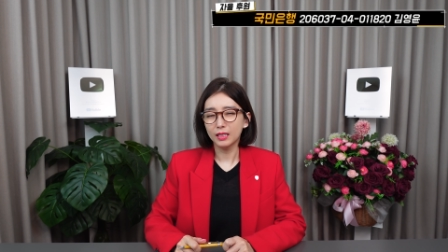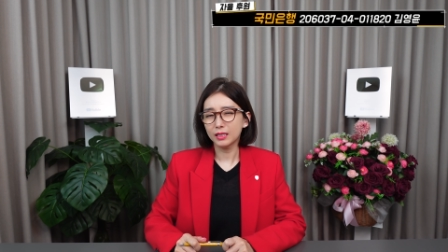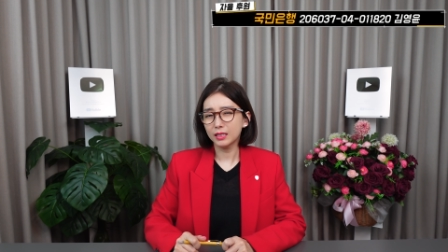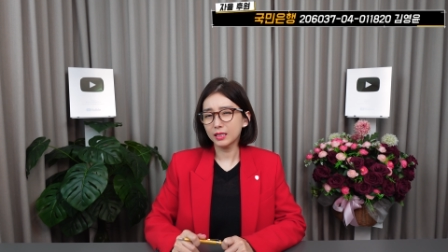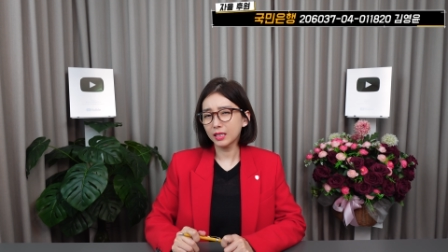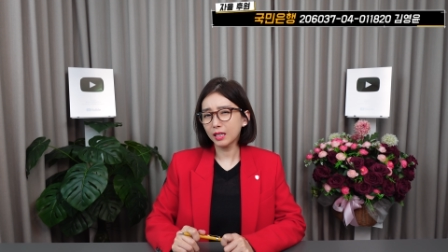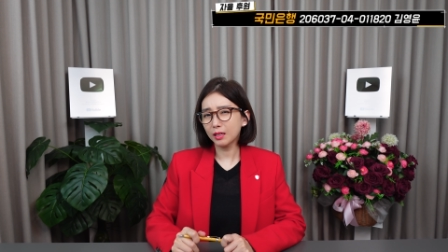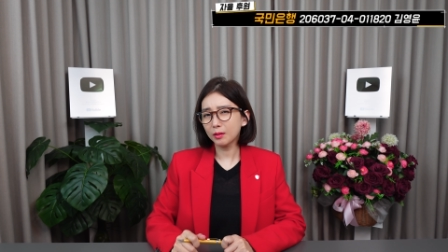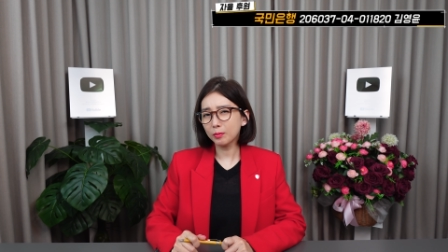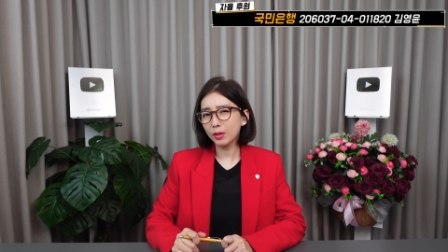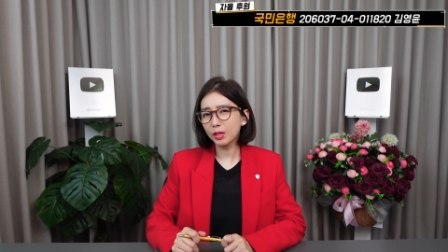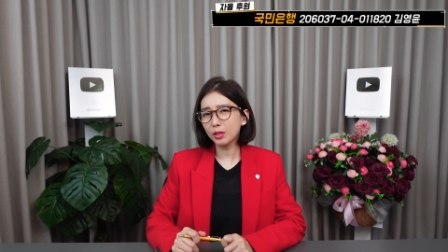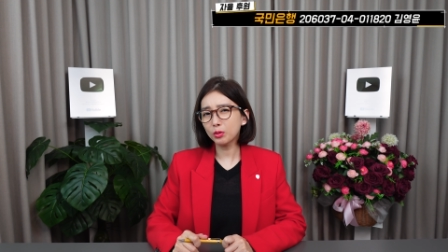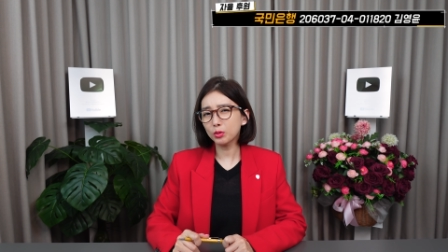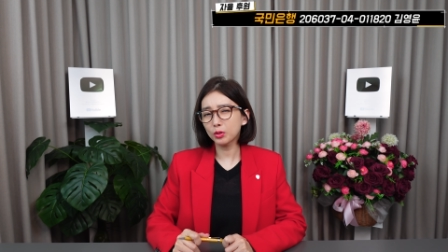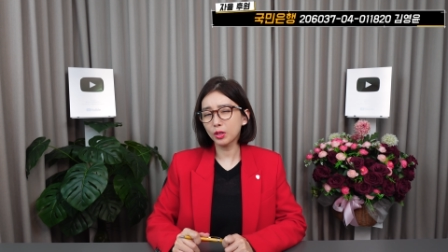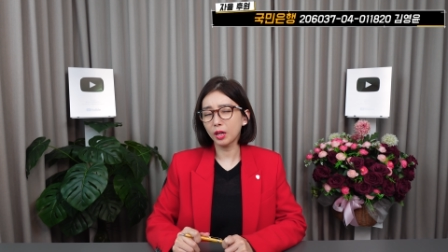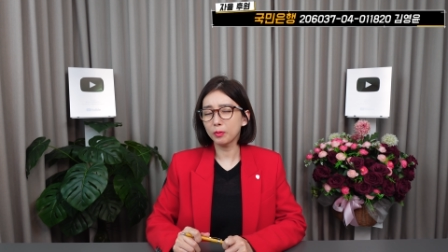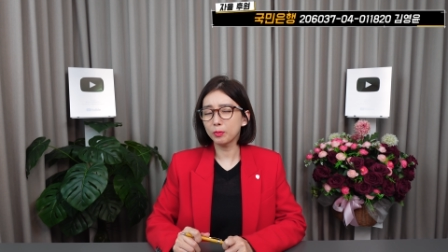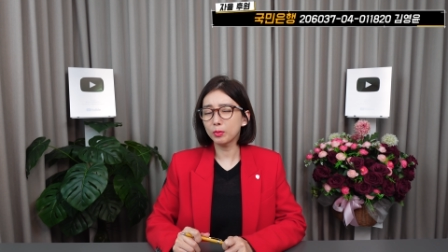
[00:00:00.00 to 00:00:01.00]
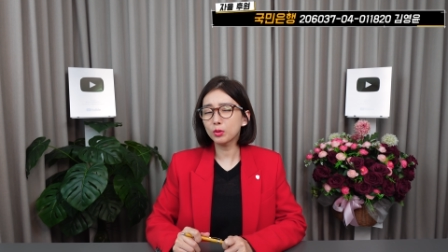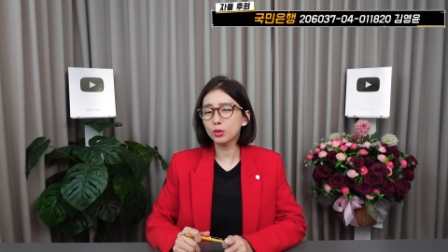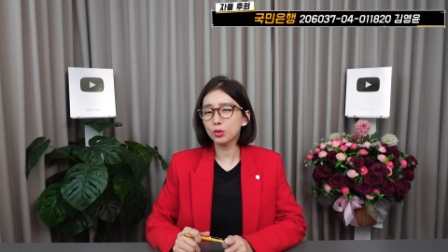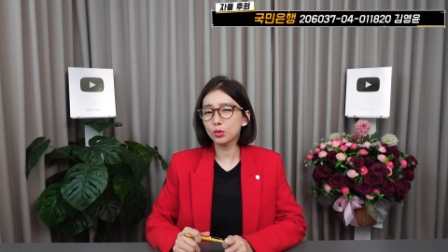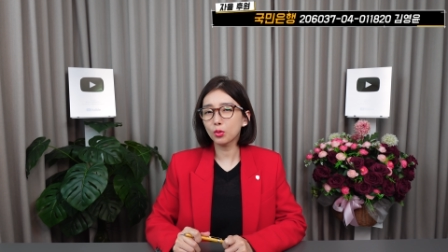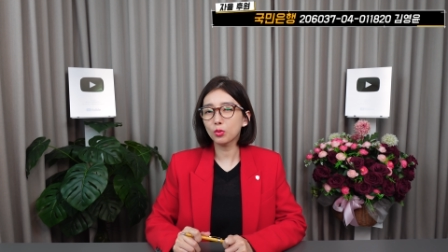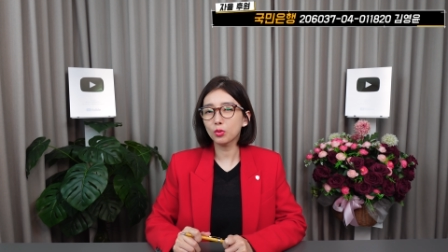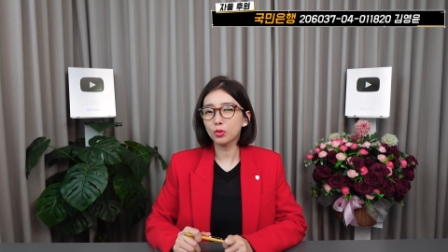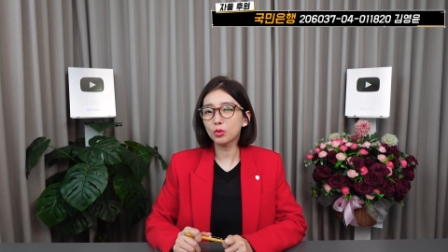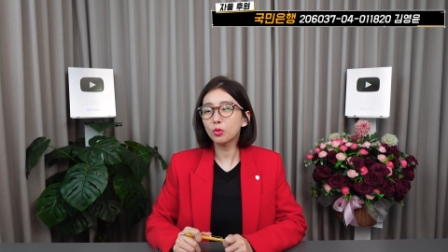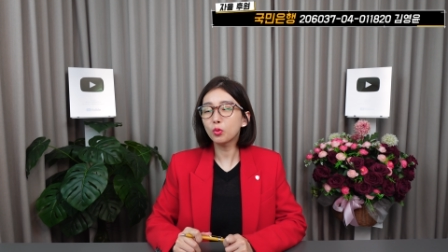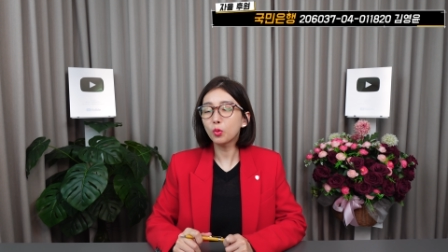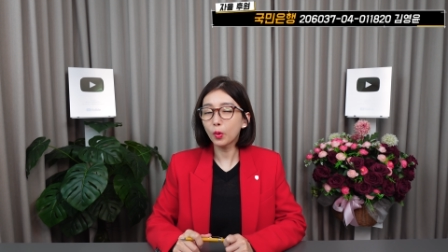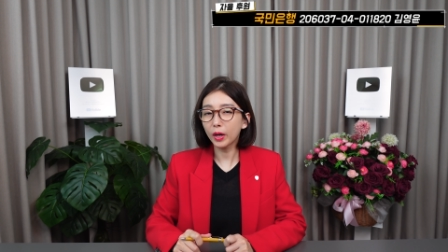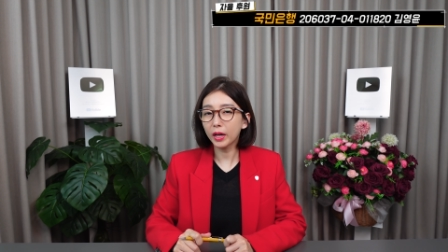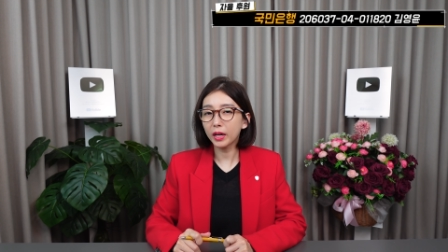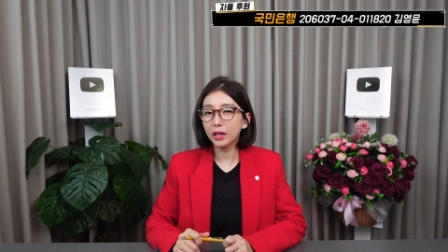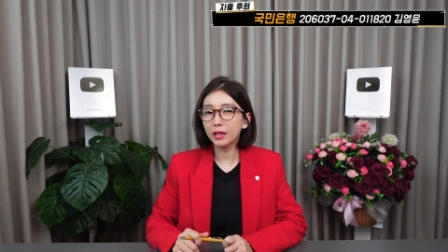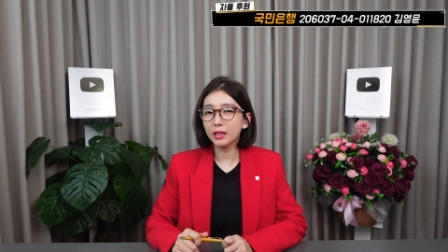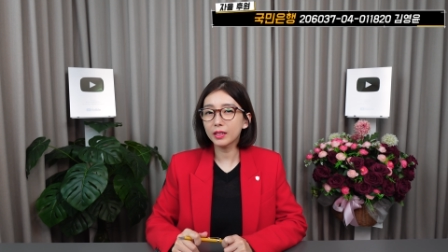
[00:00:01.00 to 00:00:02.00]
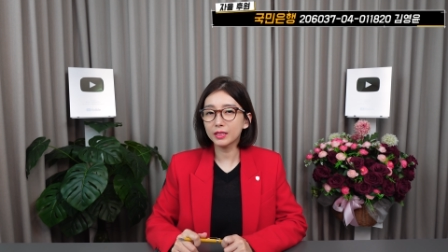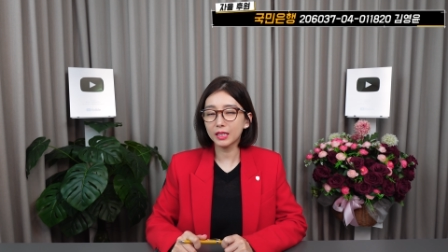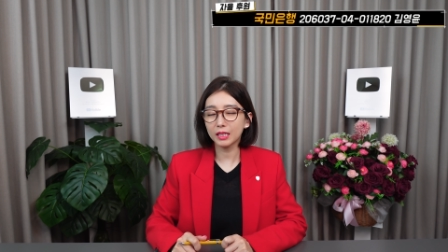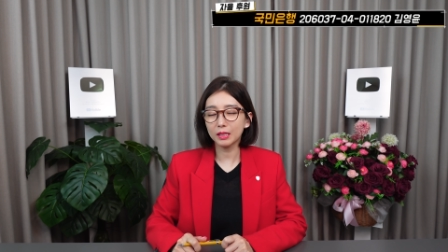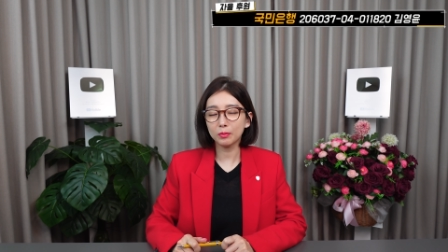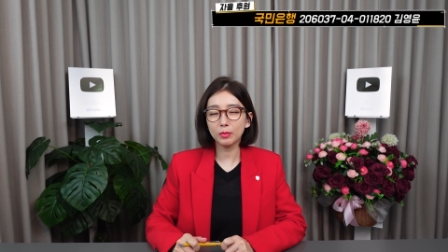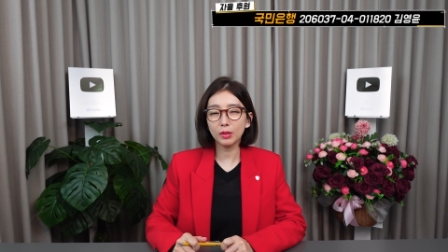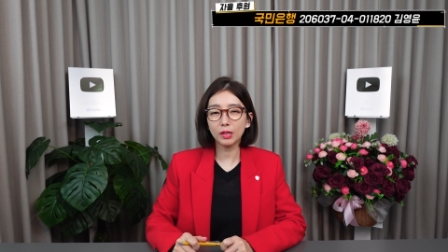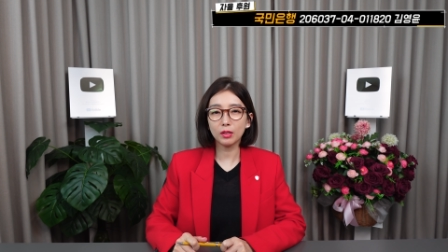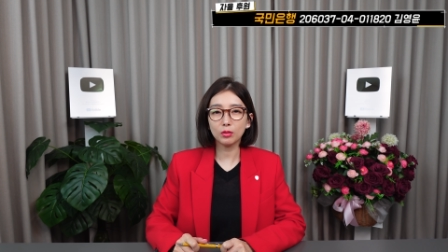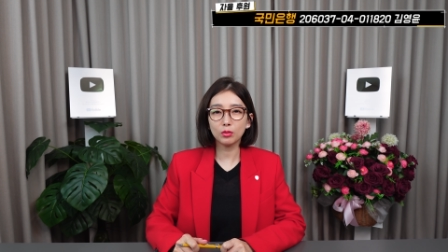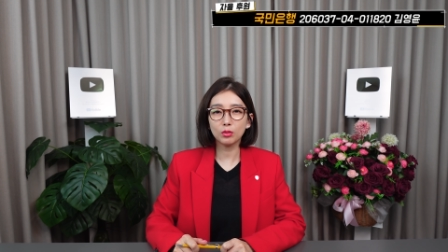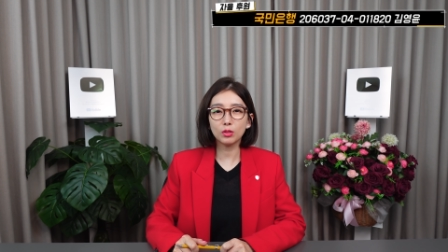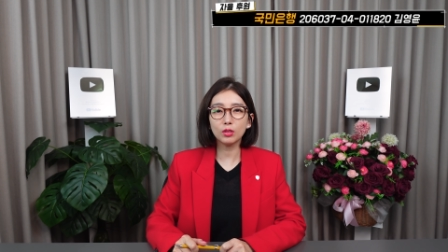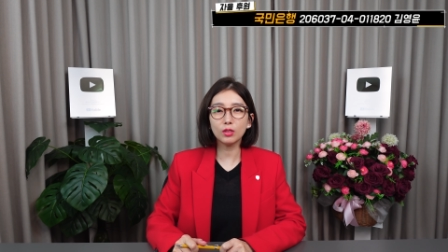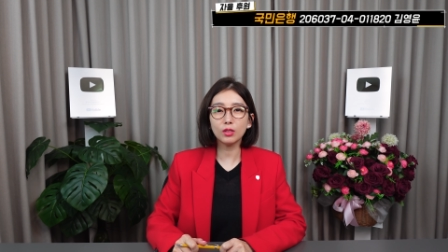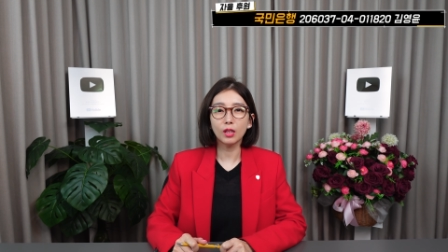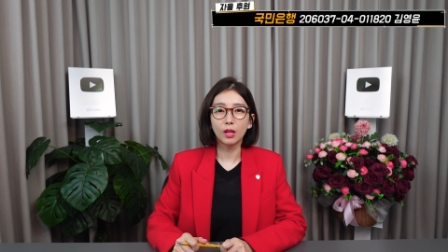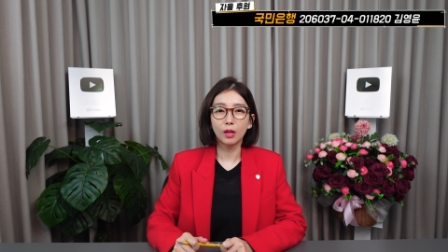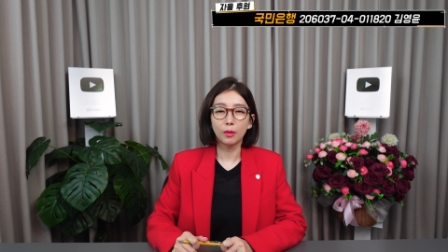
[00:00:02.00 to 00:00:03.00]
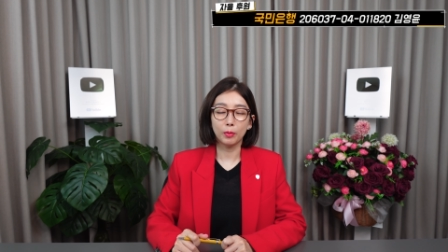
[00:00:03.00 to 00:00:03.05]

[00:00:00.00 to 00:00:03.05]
쌍방울 대북 송금 외에 쌍방울